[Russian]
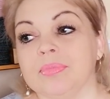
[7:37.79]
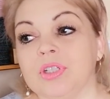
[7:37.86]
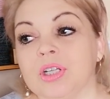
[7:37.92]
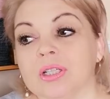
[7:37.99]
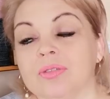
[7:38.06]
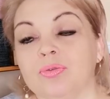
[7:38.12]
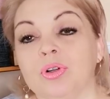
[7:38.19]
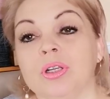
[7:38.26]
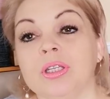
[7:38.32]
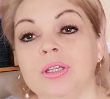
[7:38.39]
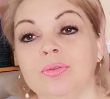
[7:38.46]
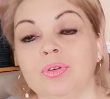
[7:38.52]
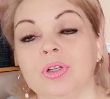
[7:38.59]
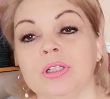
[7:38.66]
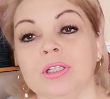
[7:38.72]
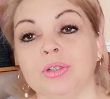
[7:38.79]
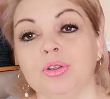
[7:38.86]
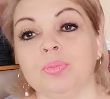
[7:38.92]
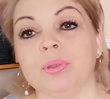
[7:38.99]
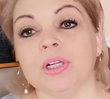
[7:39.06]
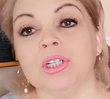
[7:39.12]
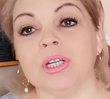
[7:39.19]
сейчас волей-неволей на
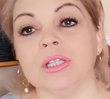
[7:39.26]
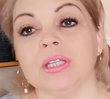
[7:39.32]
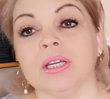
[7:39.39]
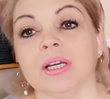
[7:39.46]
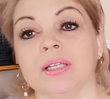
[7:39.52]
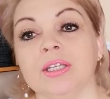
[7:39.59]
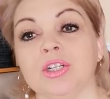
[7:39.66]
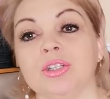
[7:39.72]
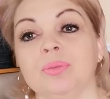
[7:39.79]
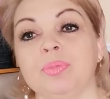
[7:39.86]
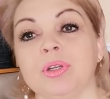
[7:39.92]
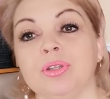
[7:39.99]
той площадке, конечно,